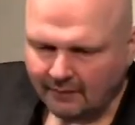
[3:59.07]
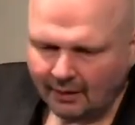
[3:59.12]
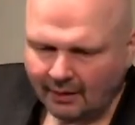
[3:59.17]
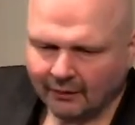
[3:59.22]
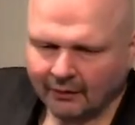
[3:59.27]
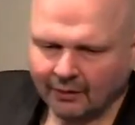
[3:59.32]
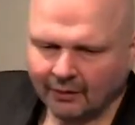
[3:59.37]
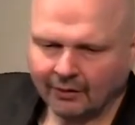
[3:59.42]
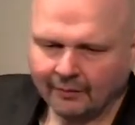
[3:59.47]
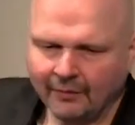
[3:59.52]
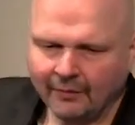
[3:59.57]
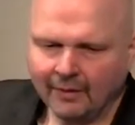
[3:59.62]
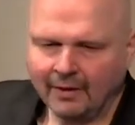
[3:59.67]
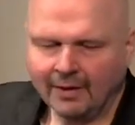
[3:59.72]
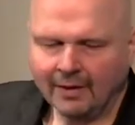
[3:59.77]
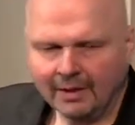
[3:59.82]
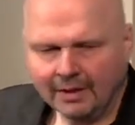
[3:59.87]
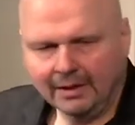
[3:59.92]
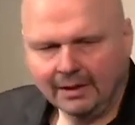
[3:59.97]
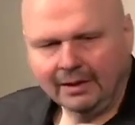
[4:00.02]
So,
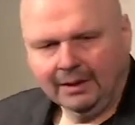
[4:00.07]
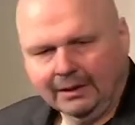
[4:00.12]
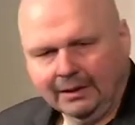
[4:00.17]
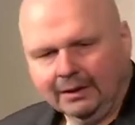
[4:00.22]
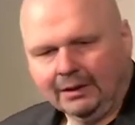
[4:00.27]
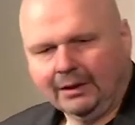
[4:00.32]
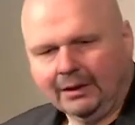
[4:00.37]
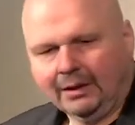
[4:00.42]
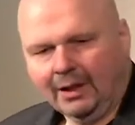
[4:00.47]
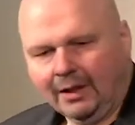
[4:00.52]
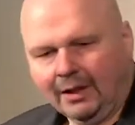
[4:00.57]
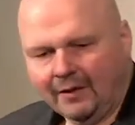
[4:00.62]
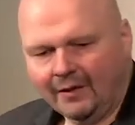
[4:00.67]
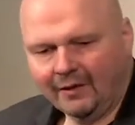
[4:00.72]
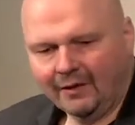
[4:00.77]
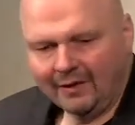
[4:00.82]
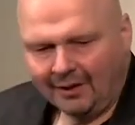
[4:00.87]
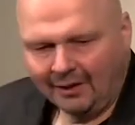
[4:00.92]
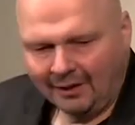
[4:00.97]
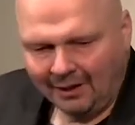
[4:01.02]
das
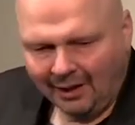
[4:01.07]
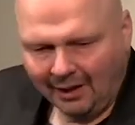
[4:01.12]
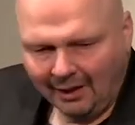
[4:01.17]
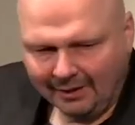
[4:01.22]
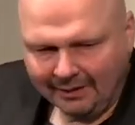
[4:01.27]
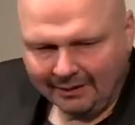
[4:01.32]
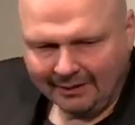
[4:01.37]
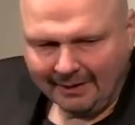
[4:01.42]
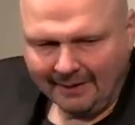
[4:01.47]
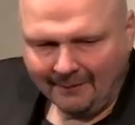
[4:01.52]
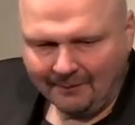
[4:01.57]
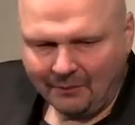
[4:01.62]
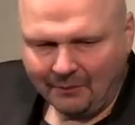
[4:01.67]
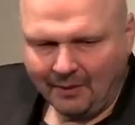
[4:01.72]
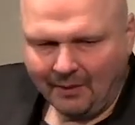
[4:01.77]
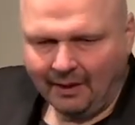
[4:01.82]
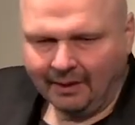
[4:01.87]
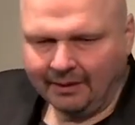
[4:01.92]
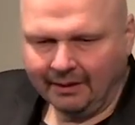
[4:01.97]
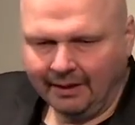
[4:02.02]
ist ein, ein,
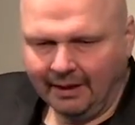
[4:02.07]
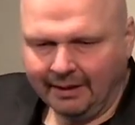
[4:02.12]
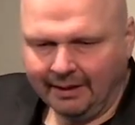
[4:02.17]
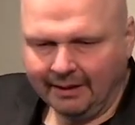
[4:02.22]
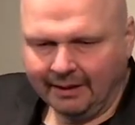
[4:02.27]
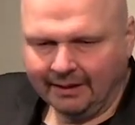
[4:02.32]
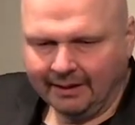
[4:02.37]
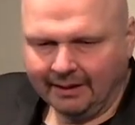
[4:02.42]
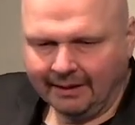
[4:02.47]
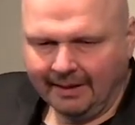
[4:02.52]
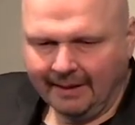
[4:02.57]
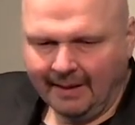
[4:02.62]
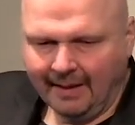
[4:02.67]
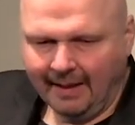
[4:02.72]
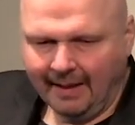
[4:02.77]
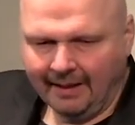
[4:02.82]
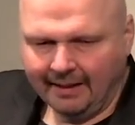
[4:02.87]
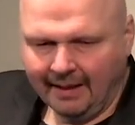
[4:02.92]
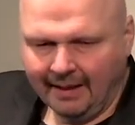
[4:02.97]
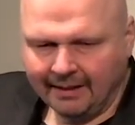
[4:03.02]
ein, eine,
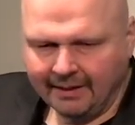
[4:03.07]
ein,